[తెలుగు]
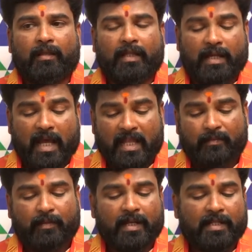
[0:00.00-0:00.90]
తన
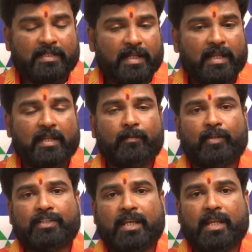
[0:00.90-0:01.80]
ఆత్మ అనేది
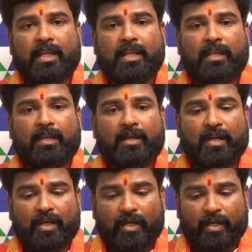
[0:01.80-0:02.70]
శరీరంలో చేరి
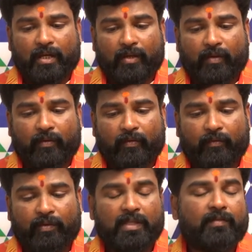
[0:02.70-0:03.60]

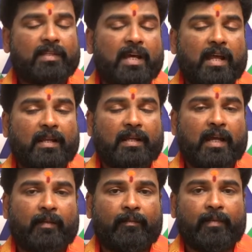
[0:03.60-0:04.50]
విధి
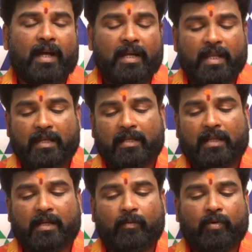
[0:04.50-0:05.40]
విధానంగా అనేక
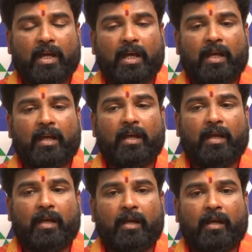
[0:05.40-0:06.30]
రకముగా
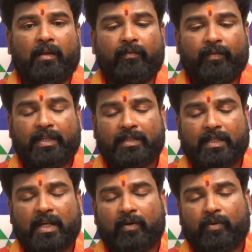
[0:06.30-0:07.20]

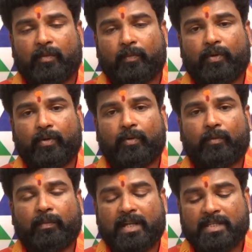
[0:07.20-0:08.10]
వ్యక్తిగా ఉన్నప్పుడు
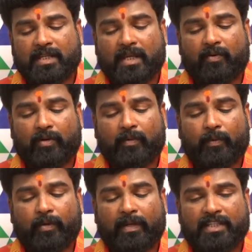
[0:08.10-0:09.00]
మనిషిగా
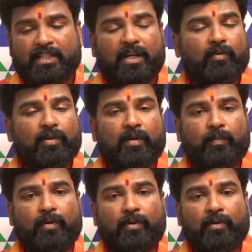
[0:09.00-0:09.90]
ఉన్నప్పుడు మంచిగా
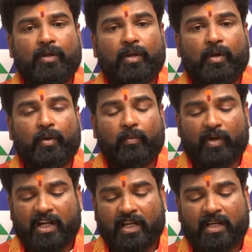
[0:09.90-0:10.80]
ఉన్నప్పుడు
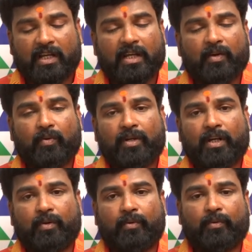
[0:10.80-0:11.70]
ఒక రకంగా
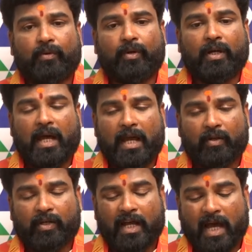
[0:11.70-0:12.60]
ఉంటాడు ఆ
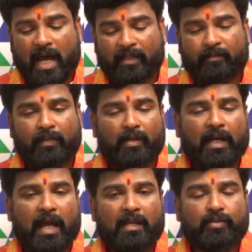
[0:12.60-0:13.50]
యొక్క ఆత్మ
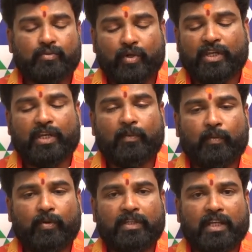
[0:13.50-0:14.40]
గాలి
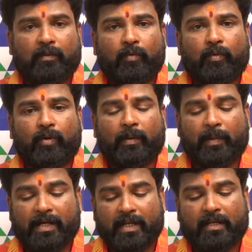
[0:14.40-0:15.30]
సోకినప్పుడు దెయ్యము
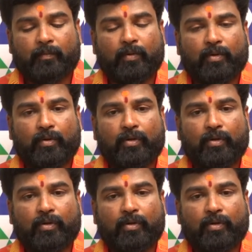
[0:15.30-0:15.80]
పట్టినప్పుడు